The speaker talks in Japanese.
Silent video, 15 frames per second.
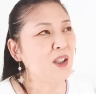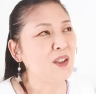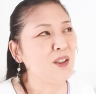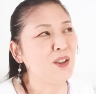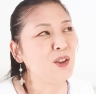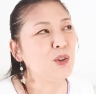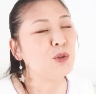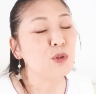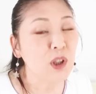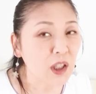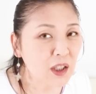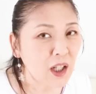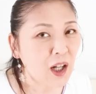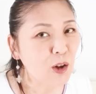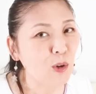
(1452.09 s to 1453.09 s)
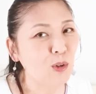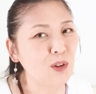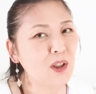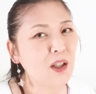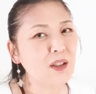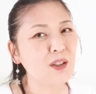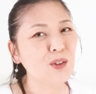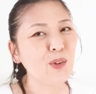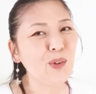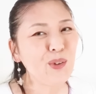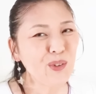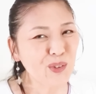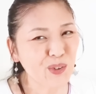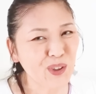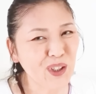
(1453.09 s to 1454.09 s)
うん、船で運んだ
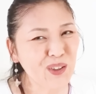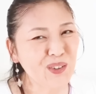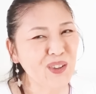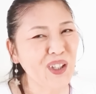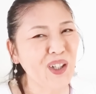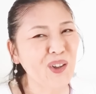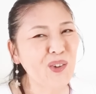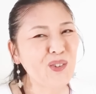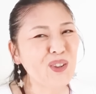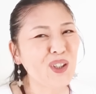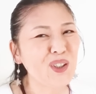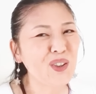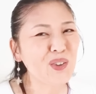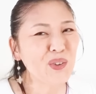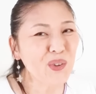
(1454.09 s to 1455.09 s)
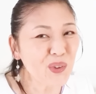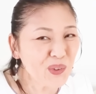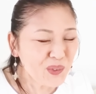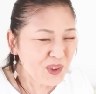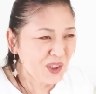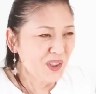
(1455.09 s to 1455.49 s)
人、トラックで運んだ人、